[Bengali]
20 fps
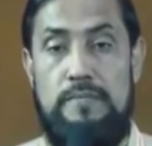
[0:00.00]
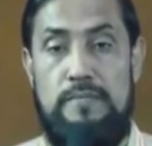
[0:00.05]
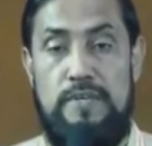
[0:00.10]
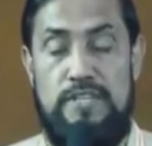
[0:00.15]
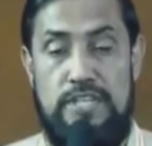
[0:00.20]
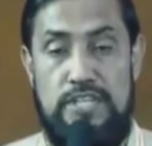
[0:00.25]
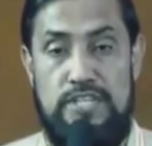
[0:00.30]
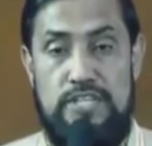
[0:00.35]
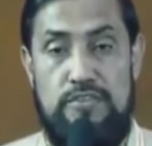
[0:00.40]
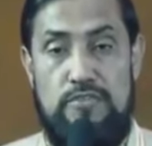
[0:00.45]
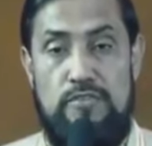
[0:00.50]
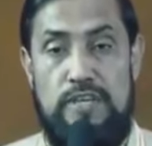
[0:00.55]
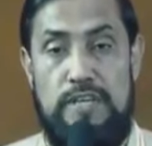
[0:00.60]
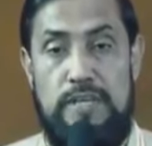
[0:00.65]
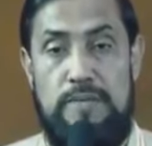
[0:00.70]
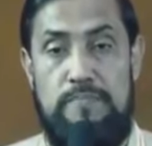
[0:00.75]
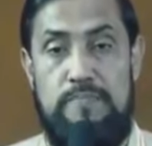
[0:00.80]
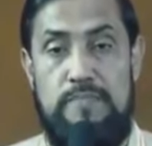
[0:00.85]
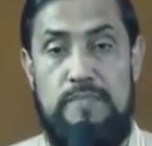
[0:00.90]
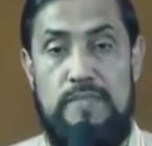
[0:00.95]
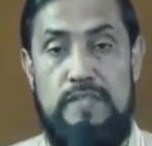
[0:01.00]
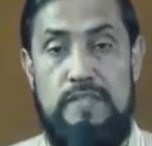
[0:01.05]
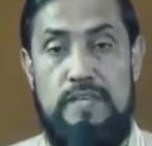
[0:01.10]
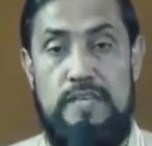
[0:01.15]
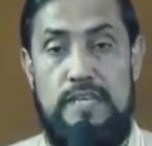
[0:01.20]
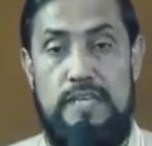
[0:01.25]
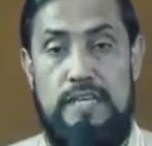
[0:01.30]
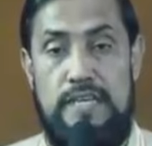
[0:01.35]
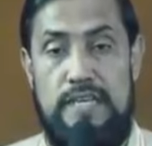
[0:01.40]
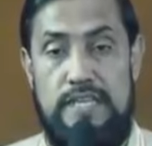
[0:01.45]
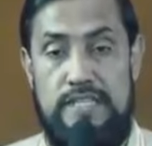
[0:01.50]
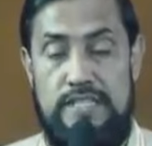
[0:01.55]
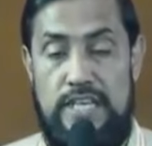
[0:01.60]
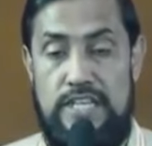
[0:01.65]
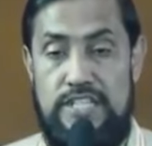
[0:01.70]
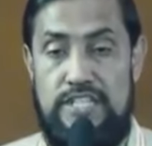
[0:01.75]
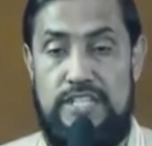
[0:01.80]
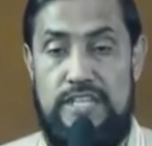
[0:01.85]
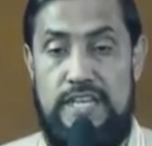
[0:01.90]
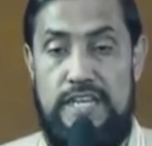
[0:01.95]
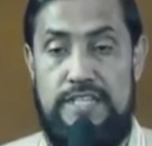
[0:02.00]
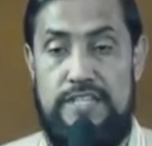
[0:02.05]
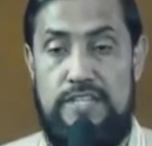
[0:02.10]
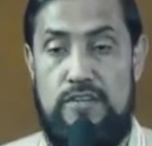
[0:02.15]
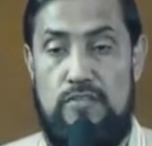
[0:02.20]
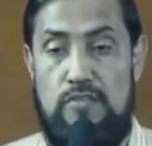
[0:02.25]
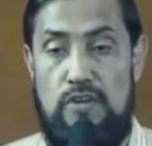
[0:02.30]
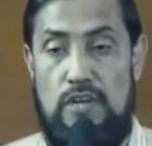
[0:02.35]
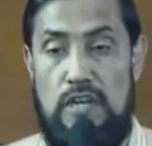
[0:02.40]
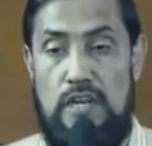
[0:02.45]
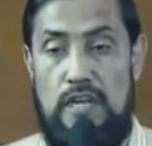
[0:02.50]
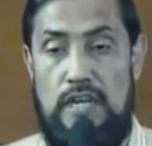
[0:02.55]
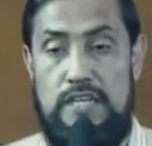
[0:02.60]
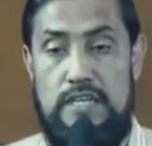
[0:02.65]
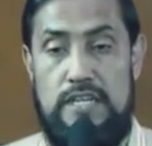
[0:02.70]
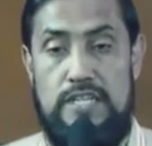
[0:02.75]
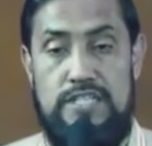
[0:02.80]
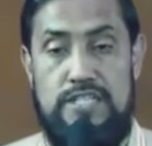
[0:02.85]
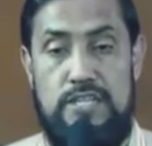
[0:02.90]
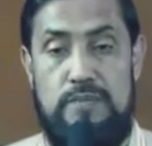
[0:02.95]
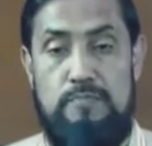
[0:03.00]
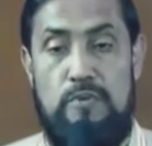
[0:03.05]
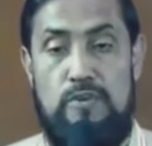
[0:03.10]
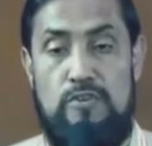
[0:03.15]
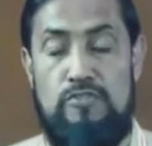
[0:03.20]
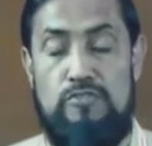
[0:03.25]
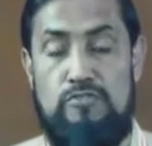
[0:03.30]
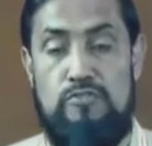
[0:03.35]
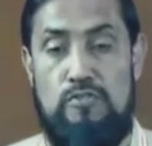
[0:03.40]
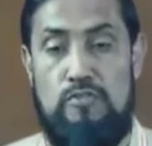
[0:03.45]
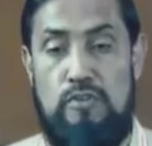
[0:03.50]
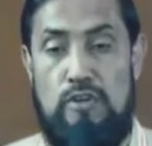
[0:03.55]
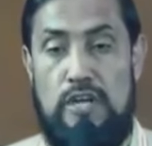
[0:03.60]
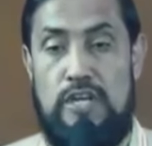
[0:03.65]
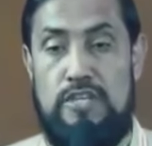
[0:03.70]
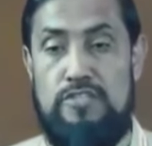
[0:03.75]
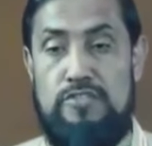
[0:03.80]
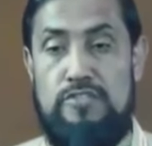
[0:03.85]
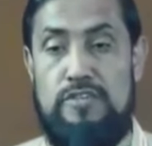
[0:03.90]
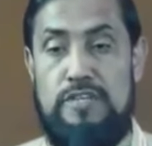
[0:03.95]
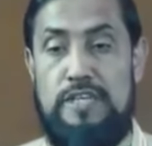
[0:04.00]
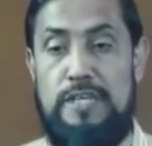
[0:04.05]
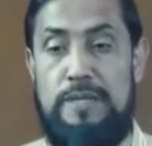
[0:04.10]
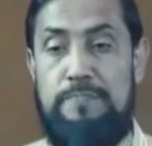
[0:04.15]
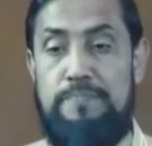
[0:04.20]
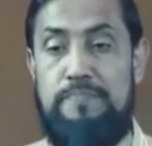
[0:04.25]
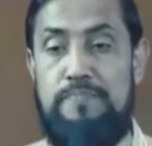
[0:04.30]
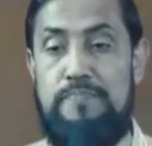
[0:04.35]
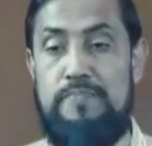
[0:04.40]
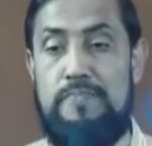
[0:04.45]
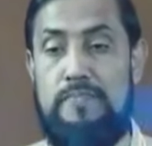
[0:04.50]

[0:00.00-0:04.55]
বিশেষ করে এ দেশকে একটি কল্যাণ রাষ্ট্রে পরিণত করার জন্যে